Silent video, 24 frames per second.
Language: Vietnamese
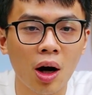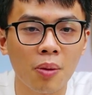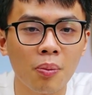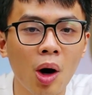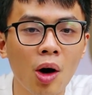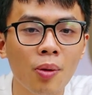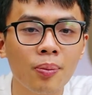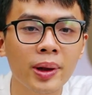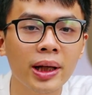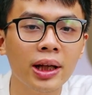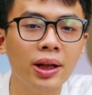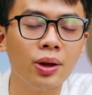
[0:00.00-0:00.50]
họ
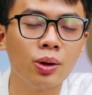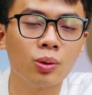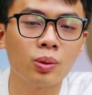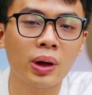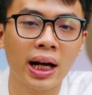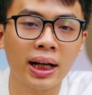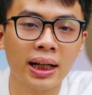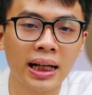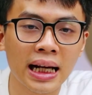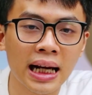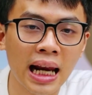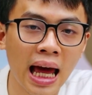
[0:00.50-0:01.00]
bóp cái hiệu
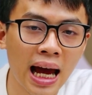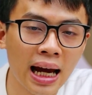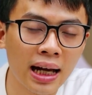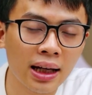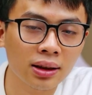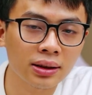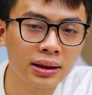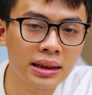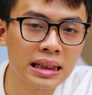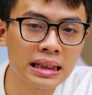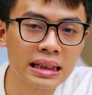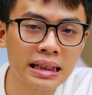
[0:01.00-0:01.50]
năng này lại
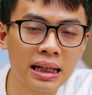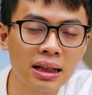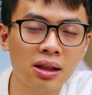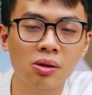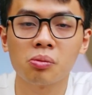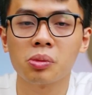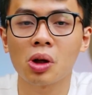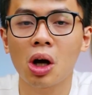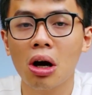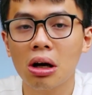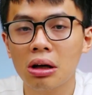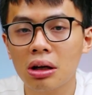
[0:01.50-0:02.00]
á, thì sẽ
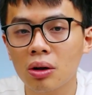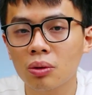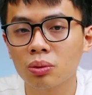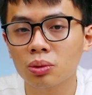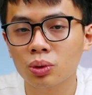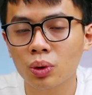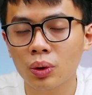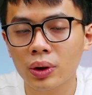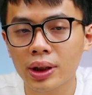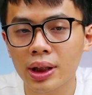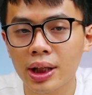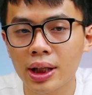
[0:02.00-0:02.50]
không có đâu.
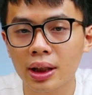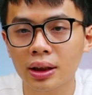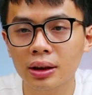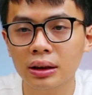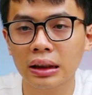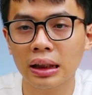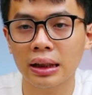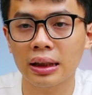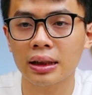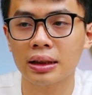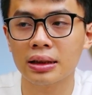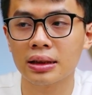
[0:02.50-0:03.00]
Tuy
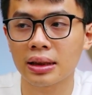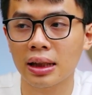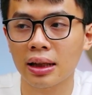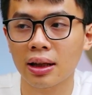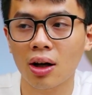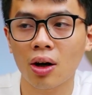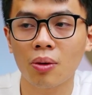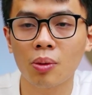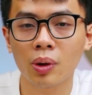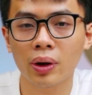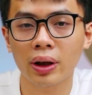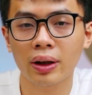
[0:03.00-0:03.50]
nhiên thì sẽ
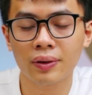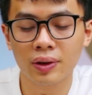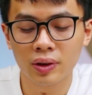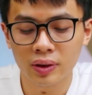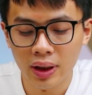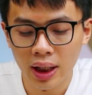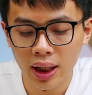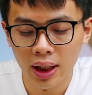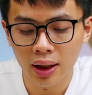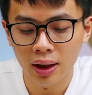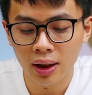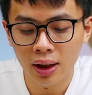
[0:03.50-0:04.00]
có một cái
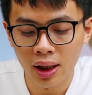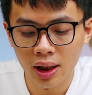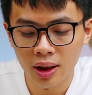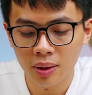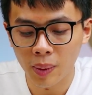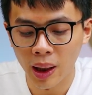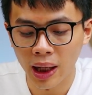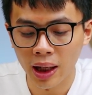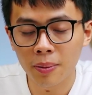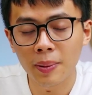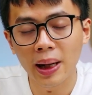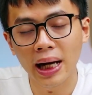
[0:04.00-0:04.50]
vấn đề khi
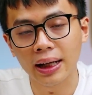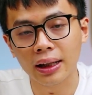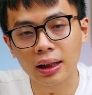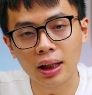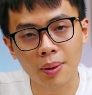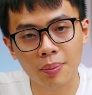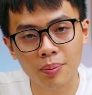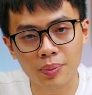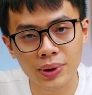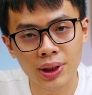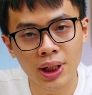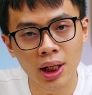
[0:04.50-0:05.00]
mà các bạn
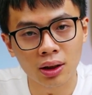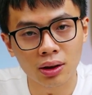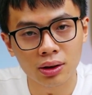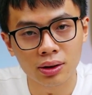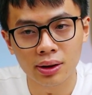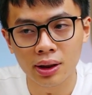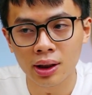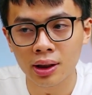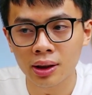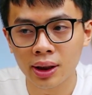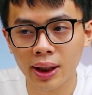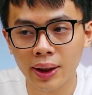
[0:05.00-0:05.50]
cập nhật
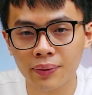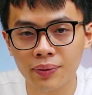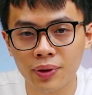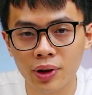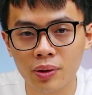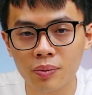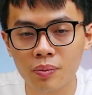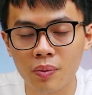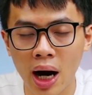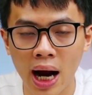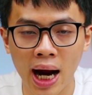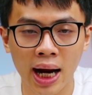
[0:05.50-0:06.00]
những cái
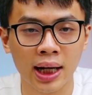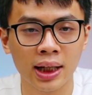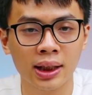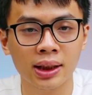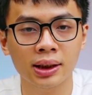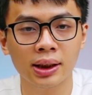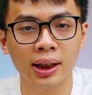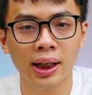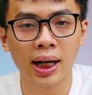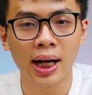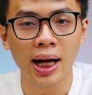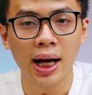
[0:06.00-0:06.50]
phiên
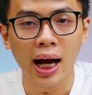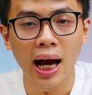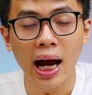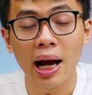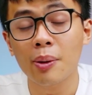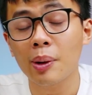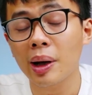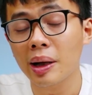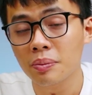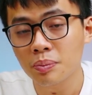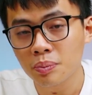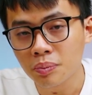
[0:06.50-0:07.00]
bản
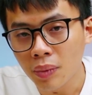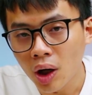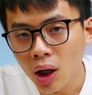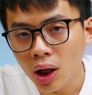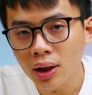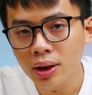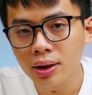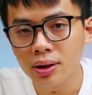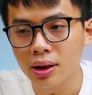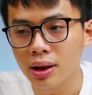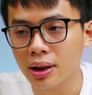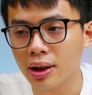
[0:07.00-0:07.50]
iOS
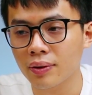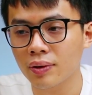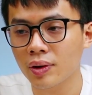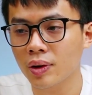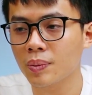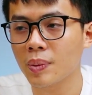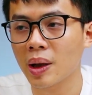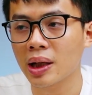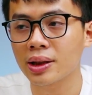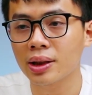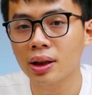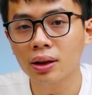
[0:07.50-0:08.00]
mới, những cái
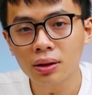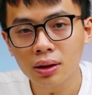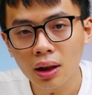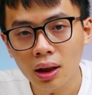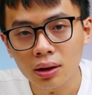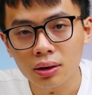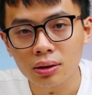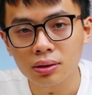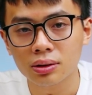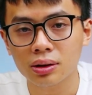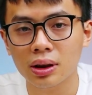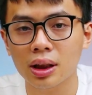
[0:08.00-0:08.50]
phiên bản chính
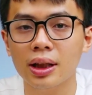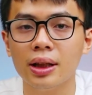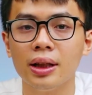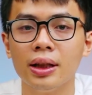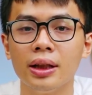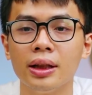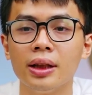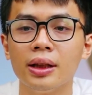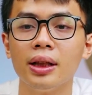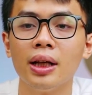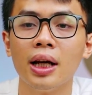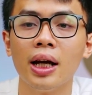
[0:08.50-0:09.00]
thức
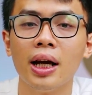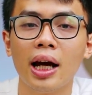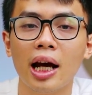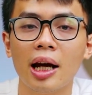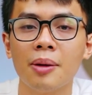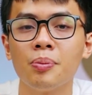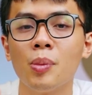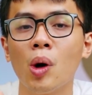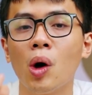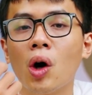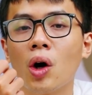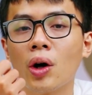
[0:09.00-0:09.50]
thì
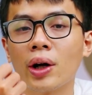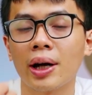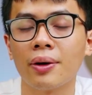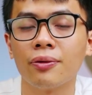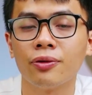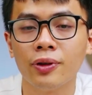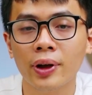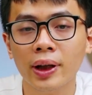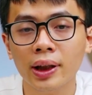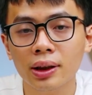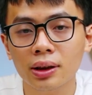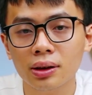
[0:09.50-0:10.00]
Apple họ đã
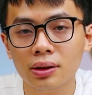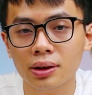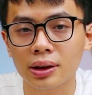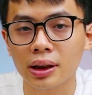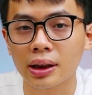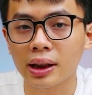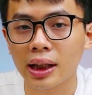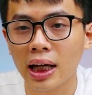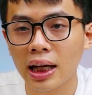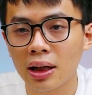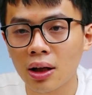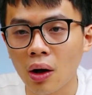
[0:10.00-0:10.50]
fix
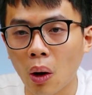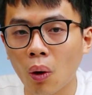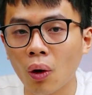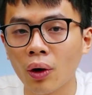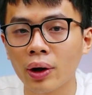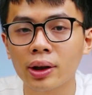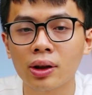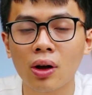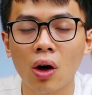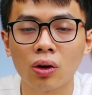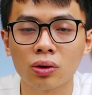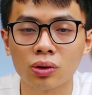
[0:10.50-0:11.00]
những cái
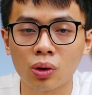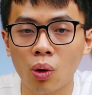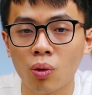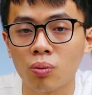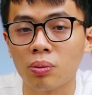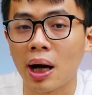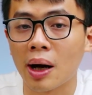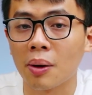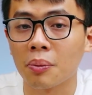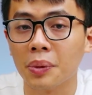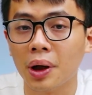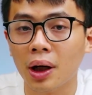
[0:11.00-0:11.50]
lỗi còn tồn
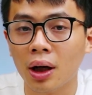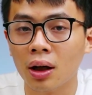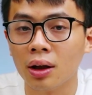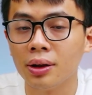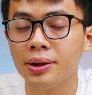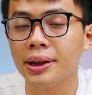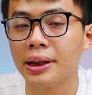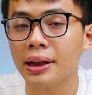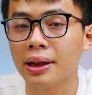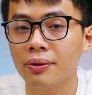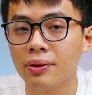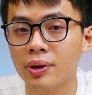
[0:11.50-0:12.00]
đọng ở
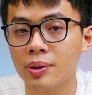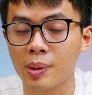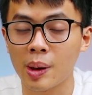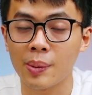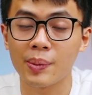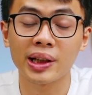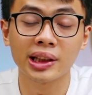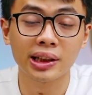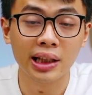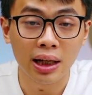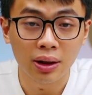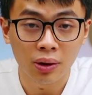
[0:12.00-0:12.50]
những cái phiên
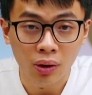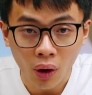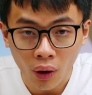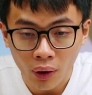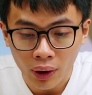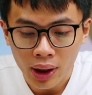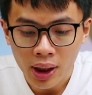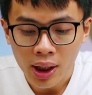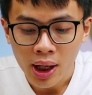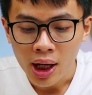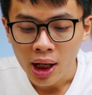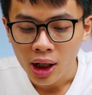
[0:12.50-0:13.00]
bản beta
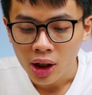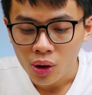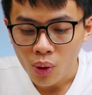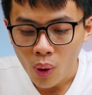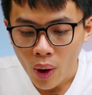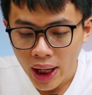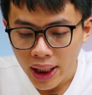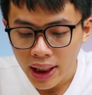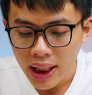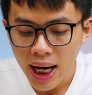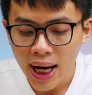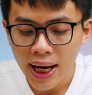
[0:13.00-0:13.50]
rồi.
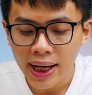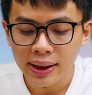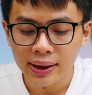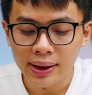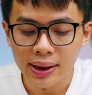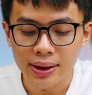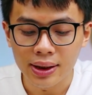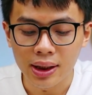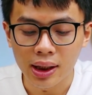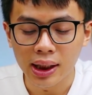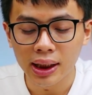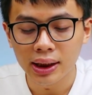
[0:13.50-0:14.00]
Ngoài ra
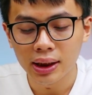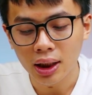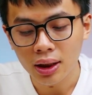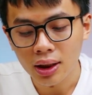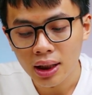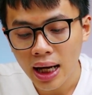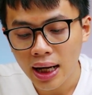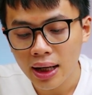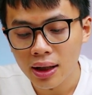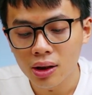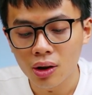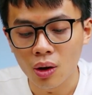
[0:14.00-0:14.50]
thì những cái
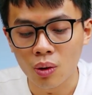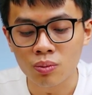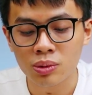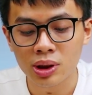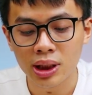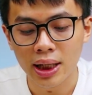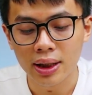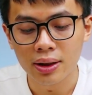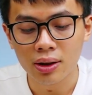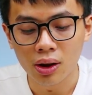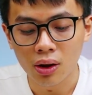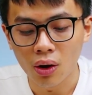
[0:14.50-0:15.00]
tính năng cũng
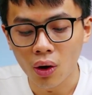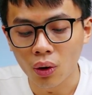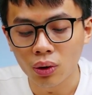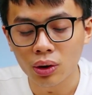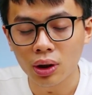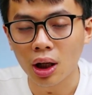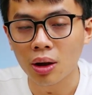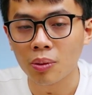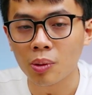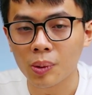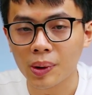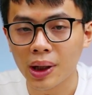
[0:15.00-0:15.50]
sẽ được hỗ
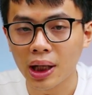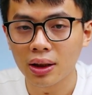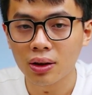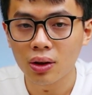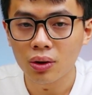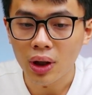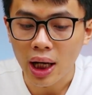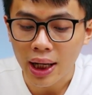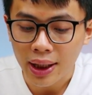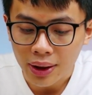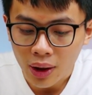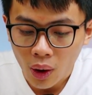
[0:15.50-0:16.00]
trợ một cách
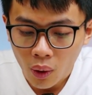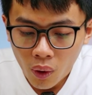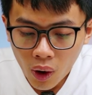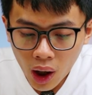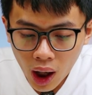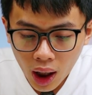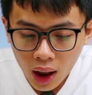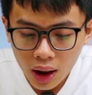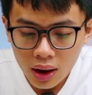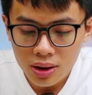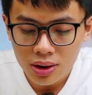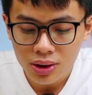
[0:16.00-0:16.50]
nó đầy đủ
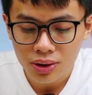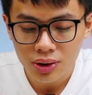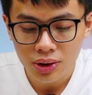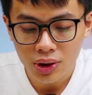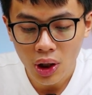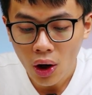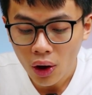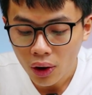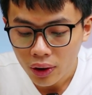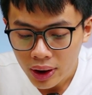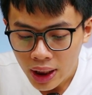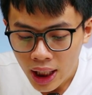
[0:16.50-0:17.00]
hơn,
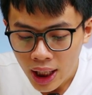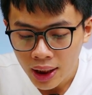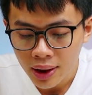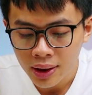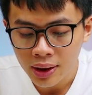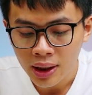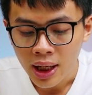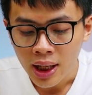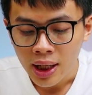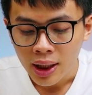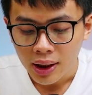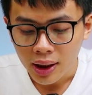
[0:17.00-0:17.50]
cho
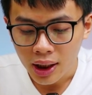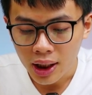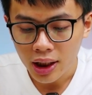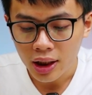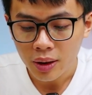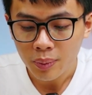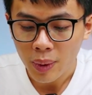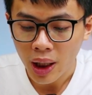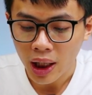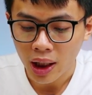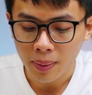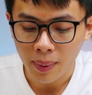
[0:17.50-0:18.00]
nên
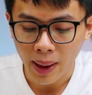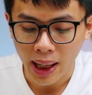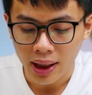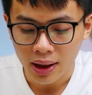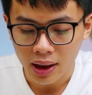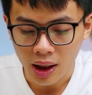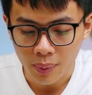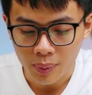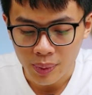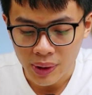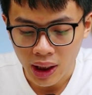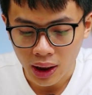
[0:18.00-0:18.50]
khi mà các
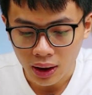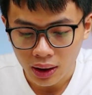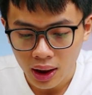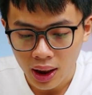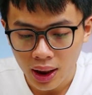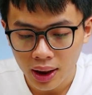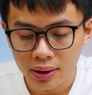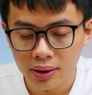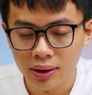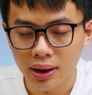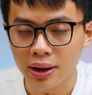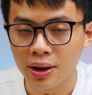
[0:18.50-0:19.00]
bạn cập nhật
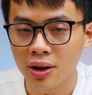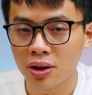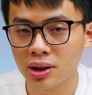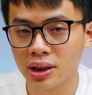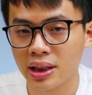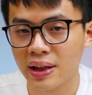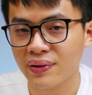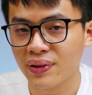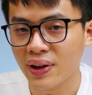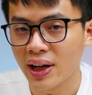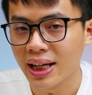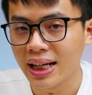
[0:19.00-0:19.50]
lên thì nó
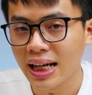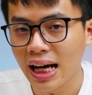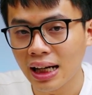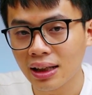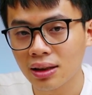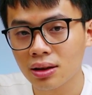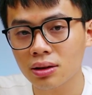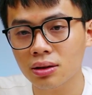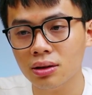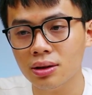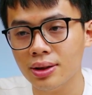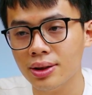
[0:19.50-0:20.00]
sẽ phải
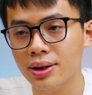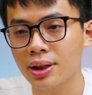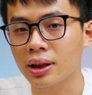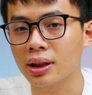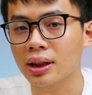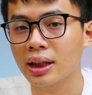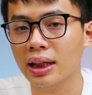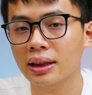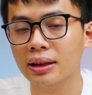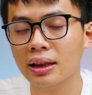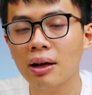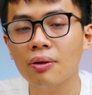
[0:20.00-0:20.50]
gánh
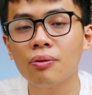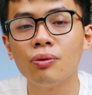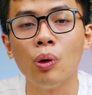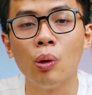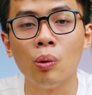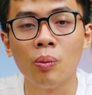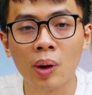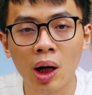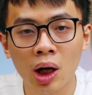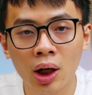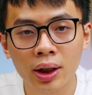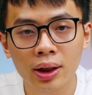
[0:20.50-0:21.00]
những cái tác
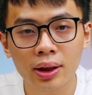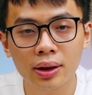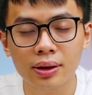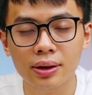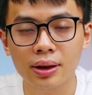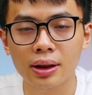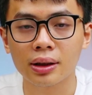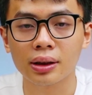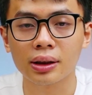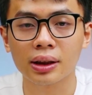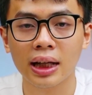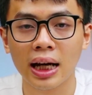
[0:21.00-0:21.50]
vụ mới,
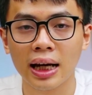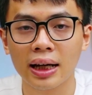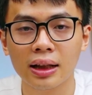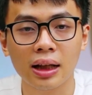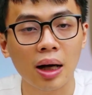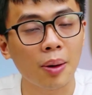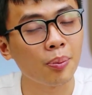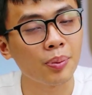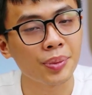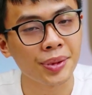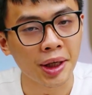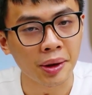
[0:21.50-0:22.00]
những cái
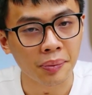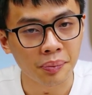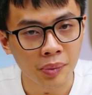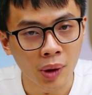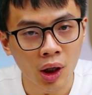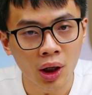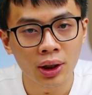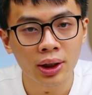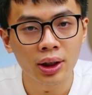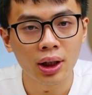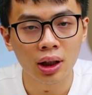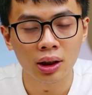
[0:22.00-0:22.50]
cập nhật
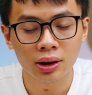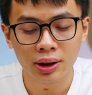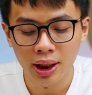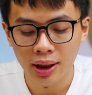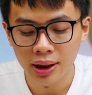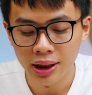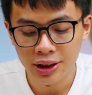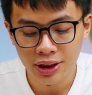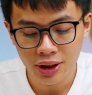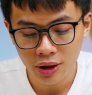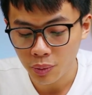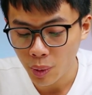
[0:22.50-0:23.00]
mới ở
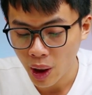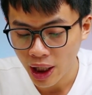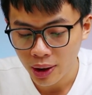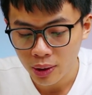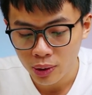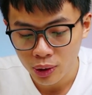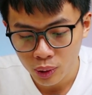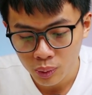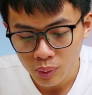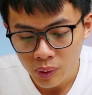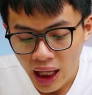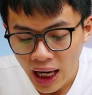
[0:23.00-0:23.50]
trên cái chiếc máy
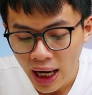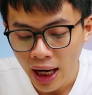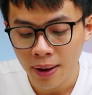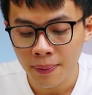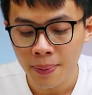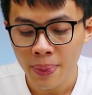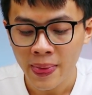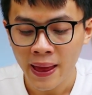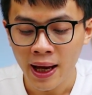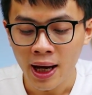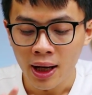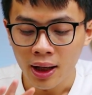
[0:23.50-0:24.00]
của chúng ta.
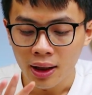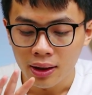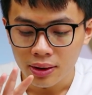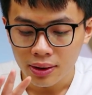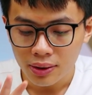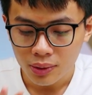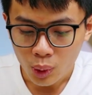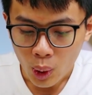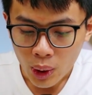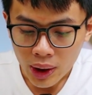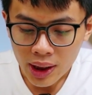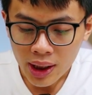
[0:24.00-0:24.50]

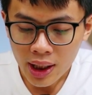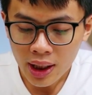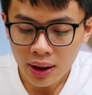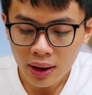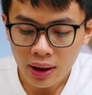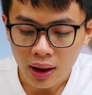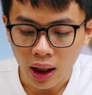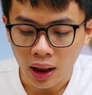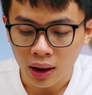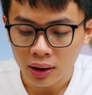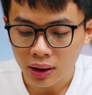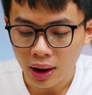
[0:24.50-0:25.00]
Tuy
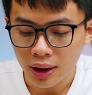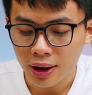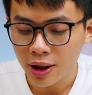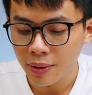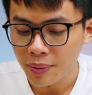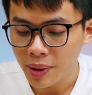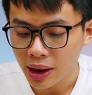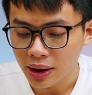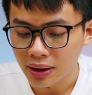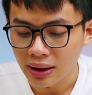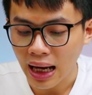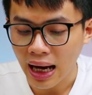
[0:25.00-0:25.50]
nhiên ở thời
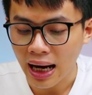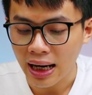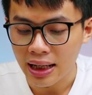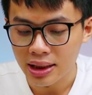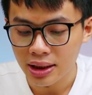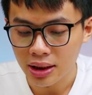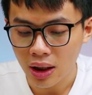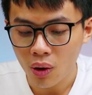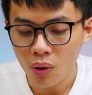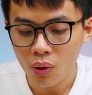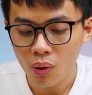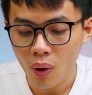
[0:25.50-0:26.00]
điểm hiện tại
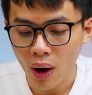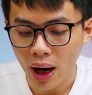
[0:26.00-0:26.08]
sau